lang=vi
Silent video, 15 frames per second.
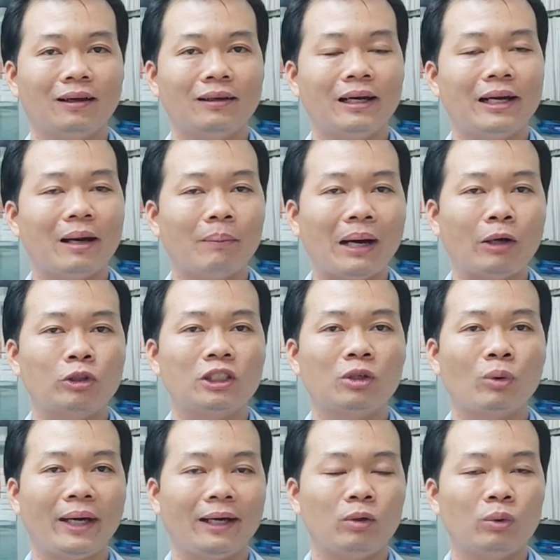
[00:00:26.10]
để đảm bảo sức
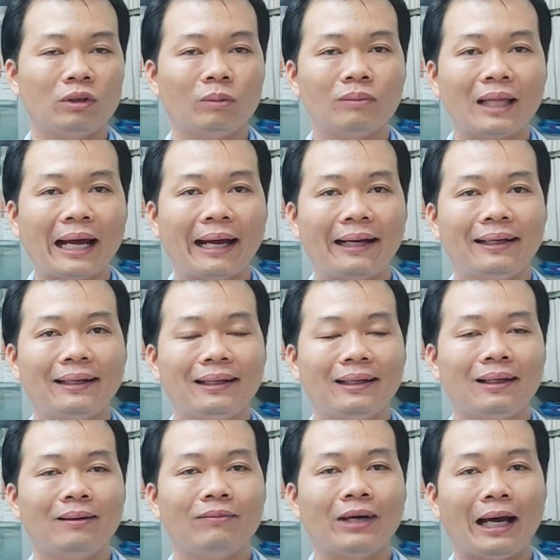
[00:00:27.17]
khỏe của chúng ta
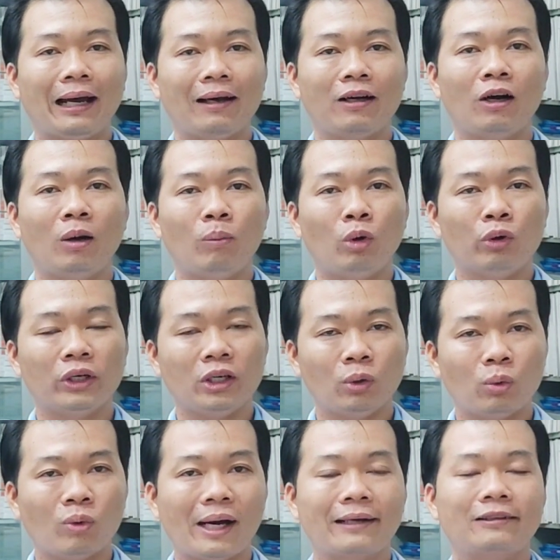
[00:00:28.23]
và còn một
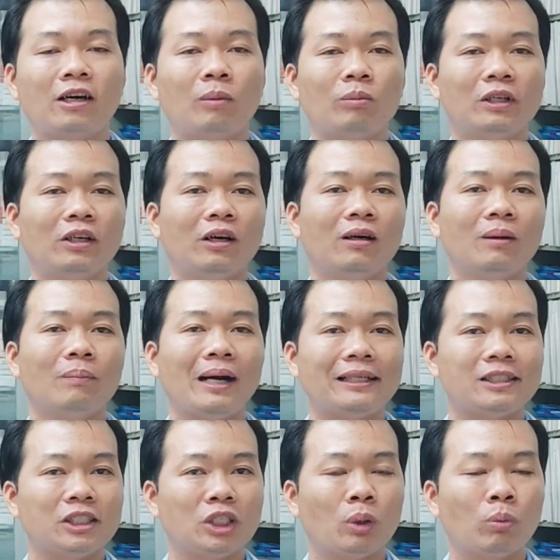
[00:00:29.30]
điều quan trọng nữa bác
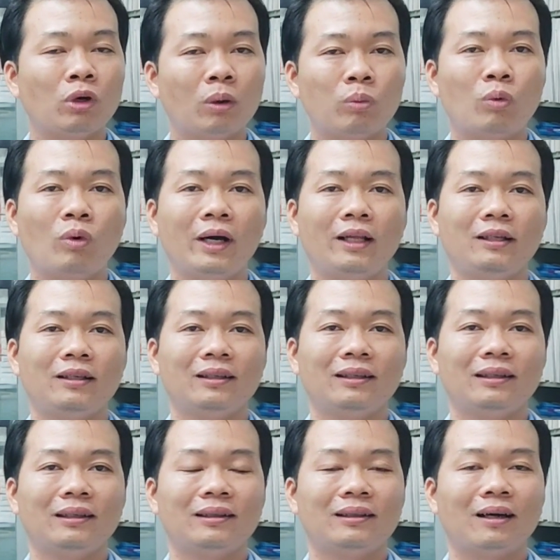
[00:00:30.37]
sĩ cũng không quên
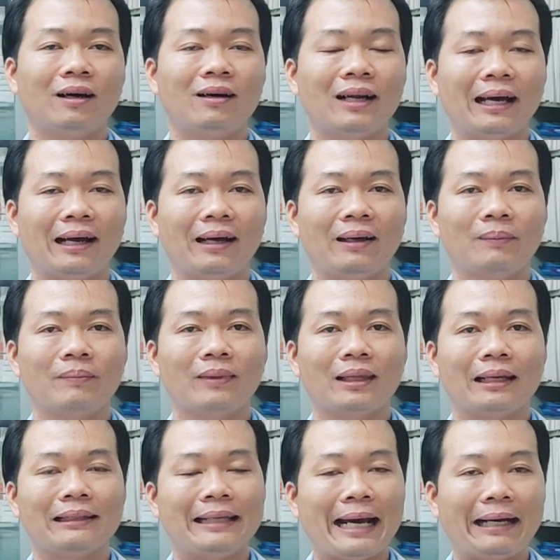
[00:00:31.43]
đó là
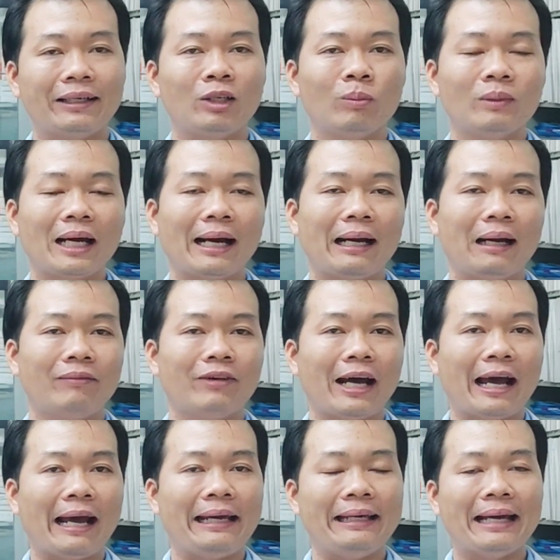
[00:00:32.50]
dặn chúng ta là
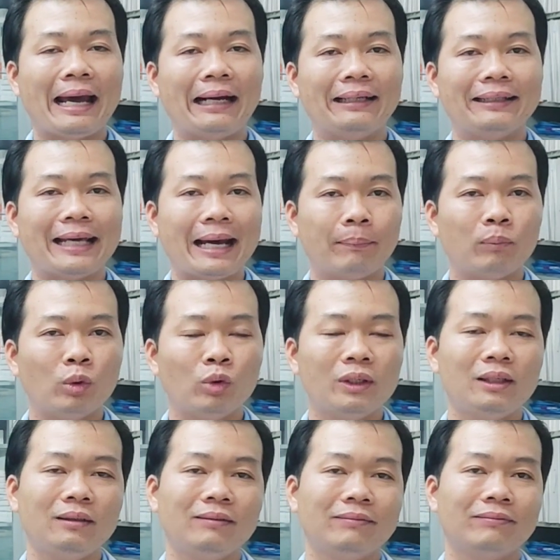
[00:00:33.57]
phải ăn giảm
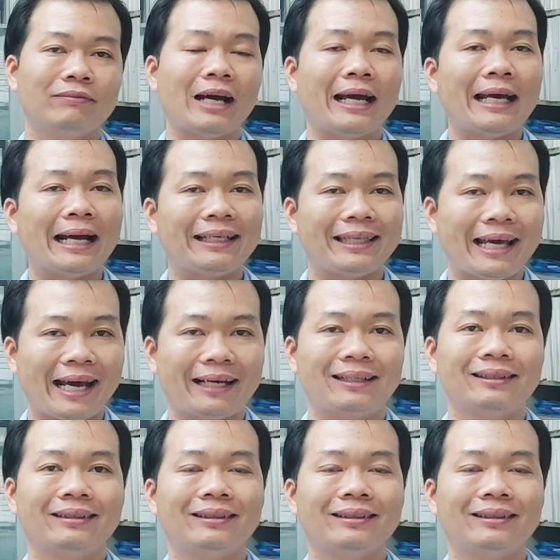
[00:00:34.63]
muối phải ăn nhạt